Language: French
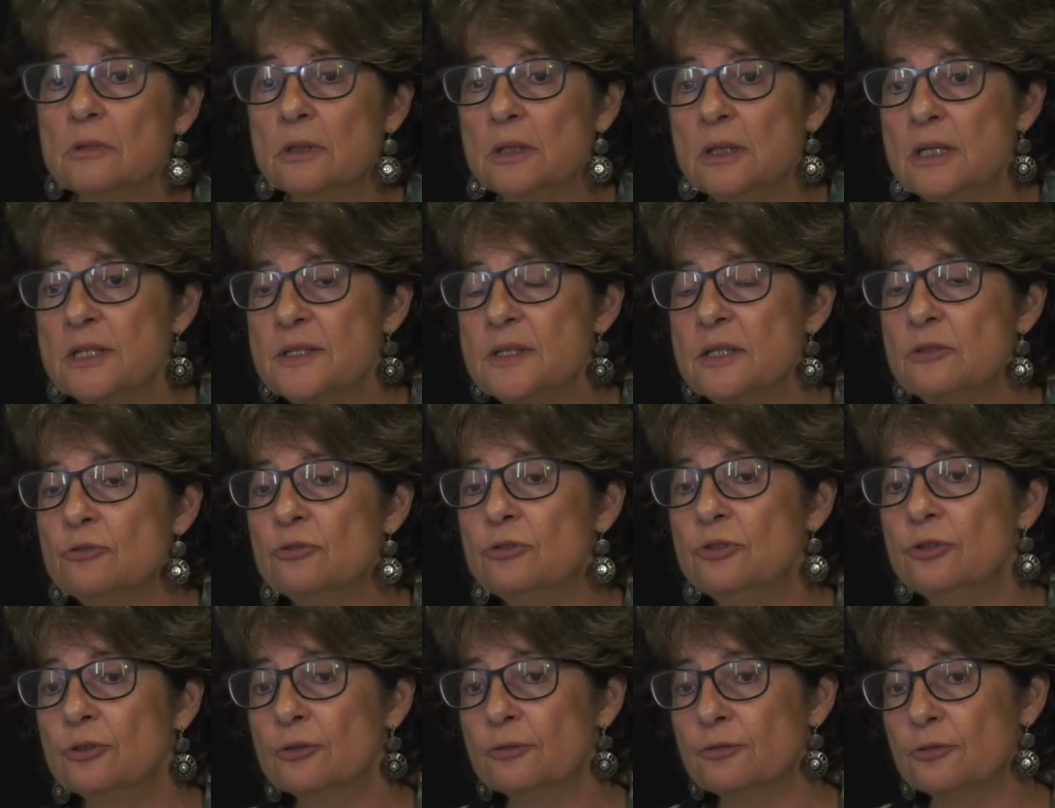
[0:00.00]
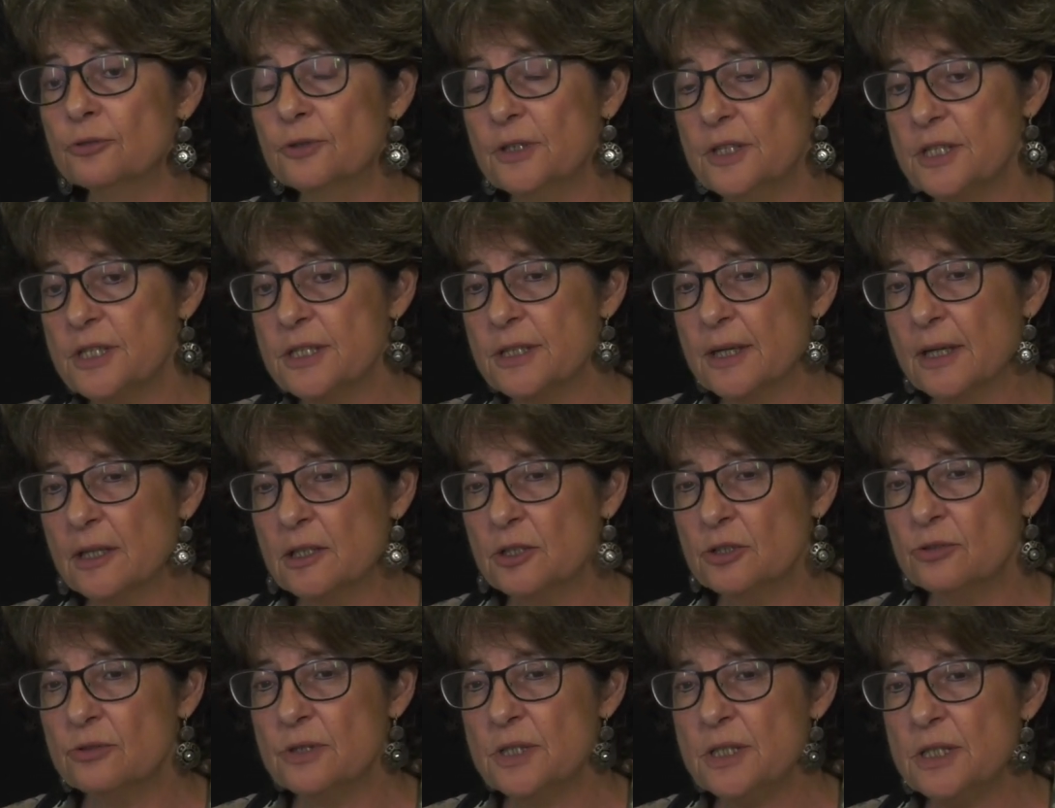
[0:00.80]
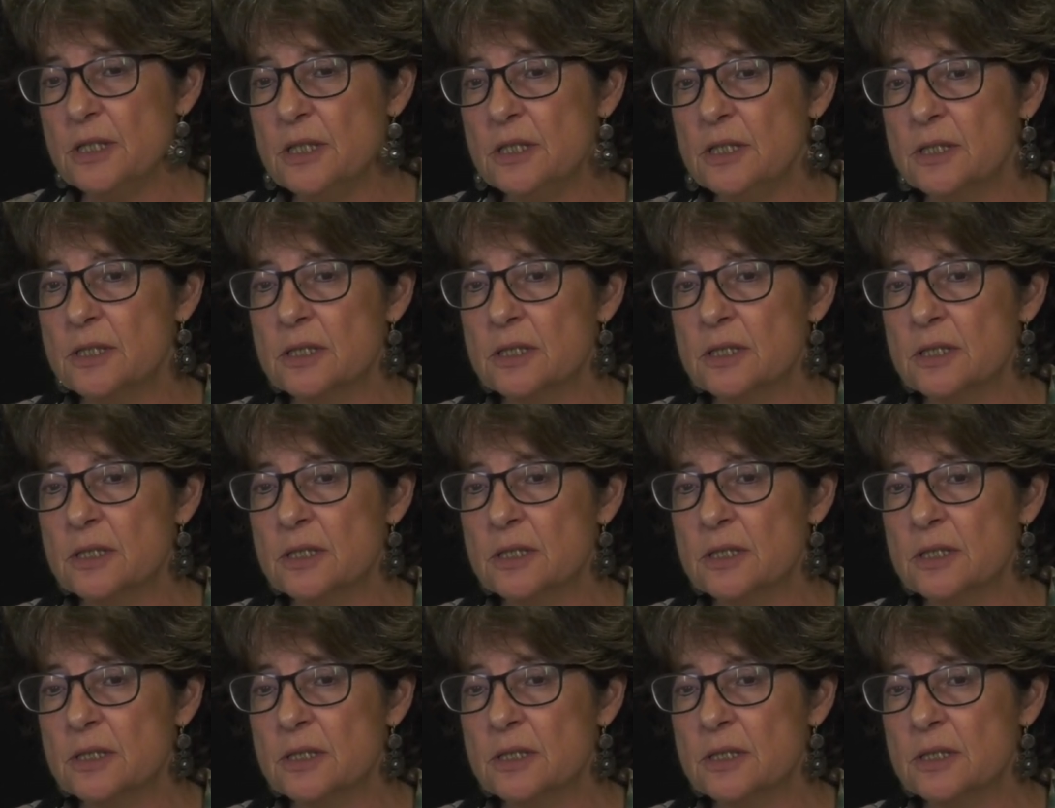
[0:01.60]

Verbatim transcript: les étudiants font des stages aussi,